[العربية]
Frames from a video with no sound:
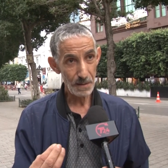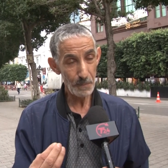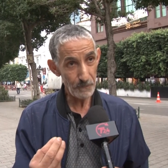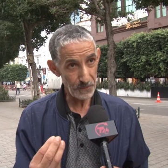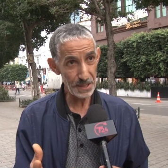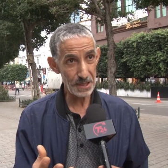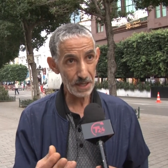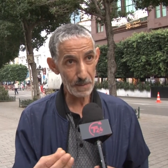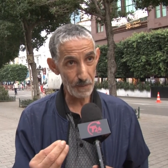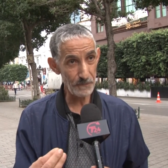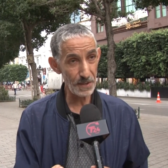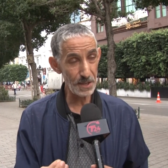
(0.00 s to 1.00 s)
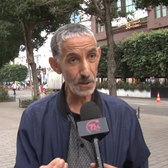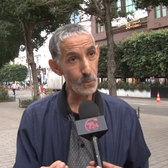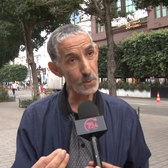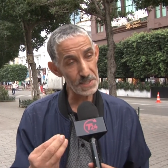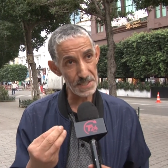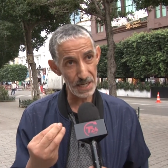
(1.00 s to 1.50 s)
من فضلك من فضلك
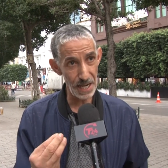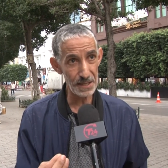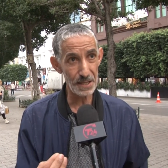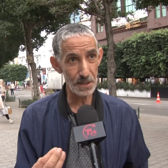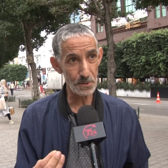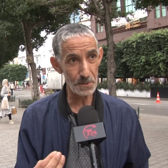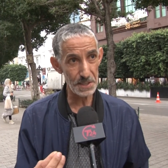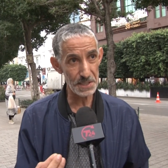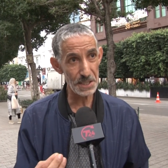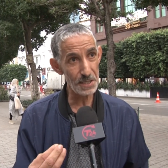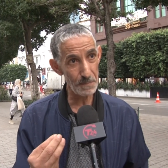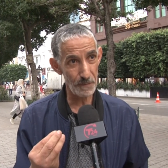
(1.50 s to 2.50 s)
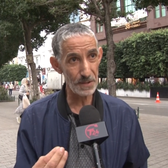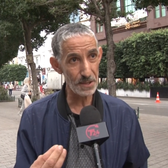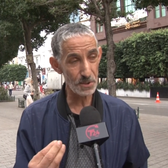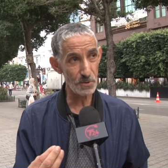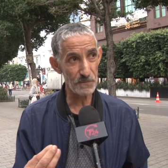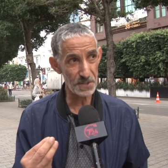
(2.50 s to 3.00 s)
وزير العدل التونسي من
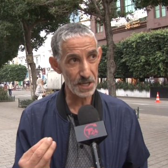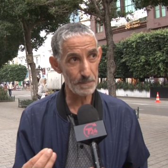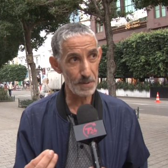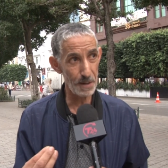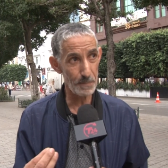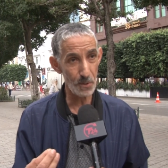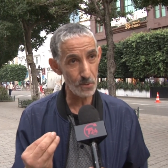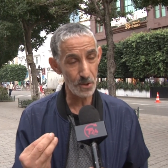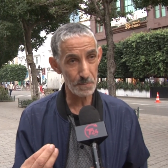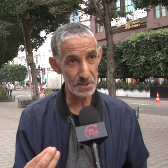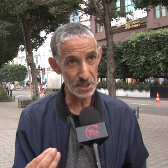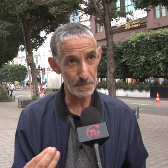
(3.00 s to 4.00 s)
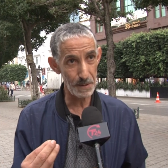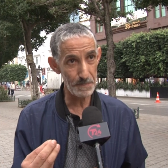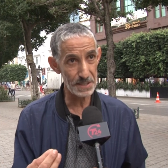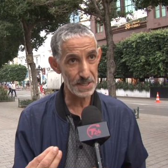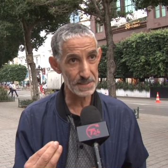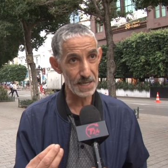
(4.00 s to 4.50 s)
فضلك شوف الشباب انقذهم الشباب
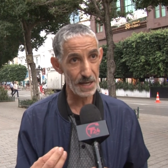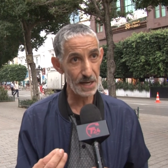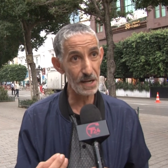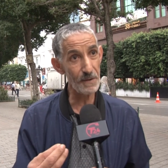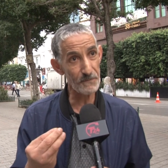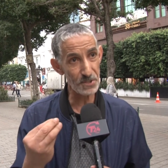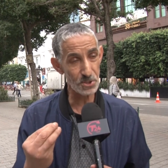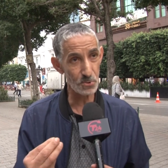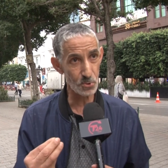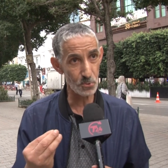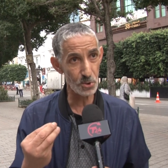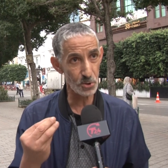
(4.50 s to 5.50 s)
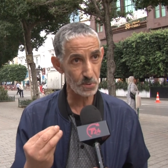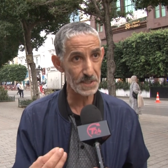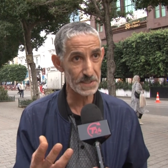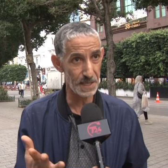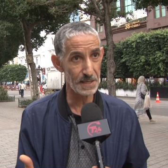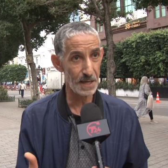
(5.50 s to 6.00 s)
الجزائري اللي في السجون
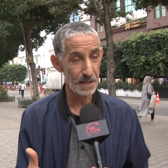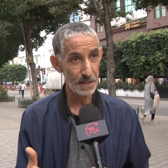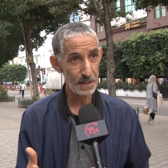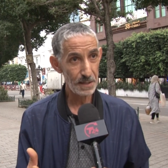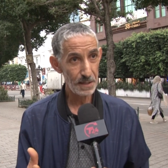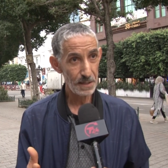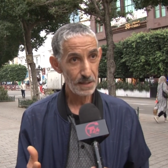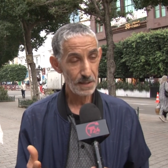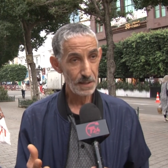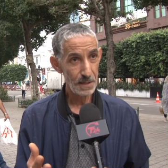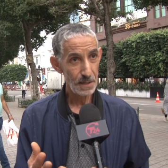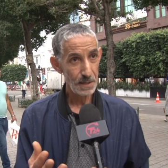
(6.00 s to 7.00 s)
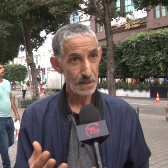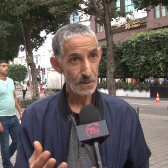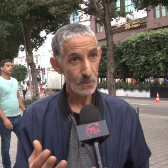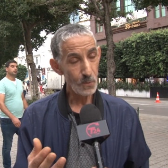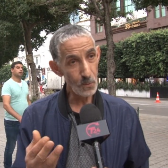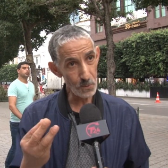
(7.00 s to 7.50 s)
التونسيه
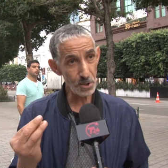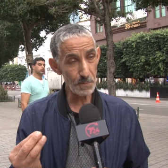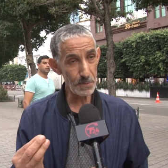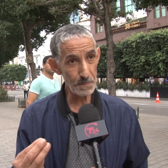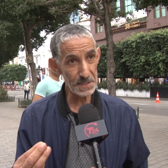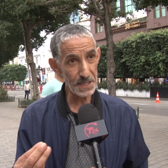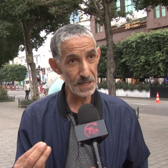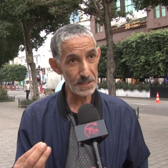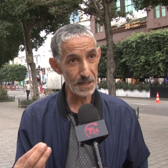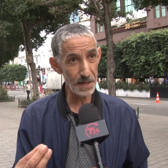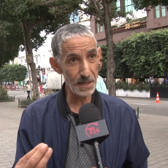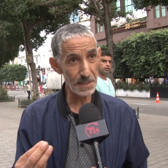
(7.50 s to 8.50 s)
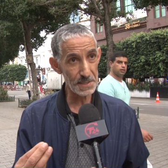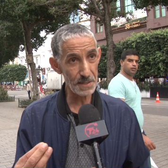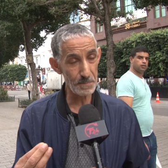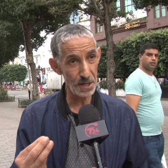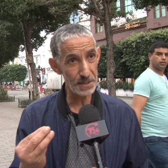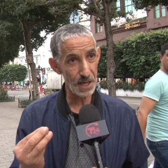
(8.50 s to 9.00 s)
ونطلبوا من السيد الرئيس
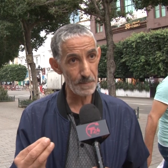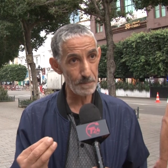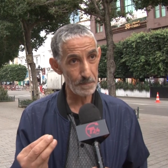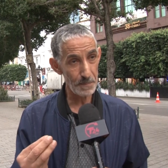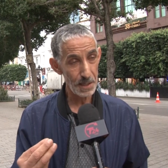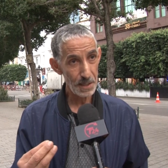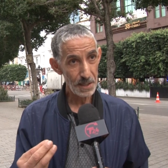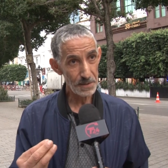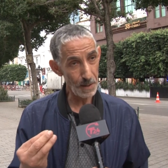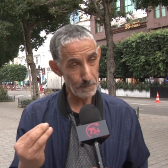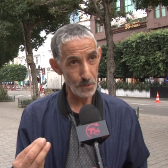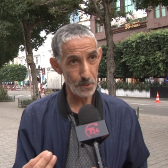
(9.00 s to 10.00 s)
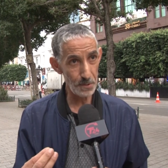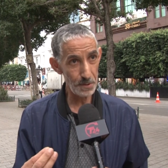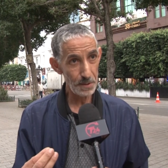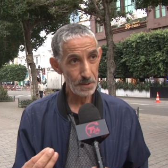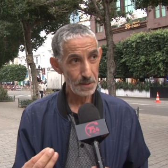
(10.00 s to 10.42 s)
المحترم تبون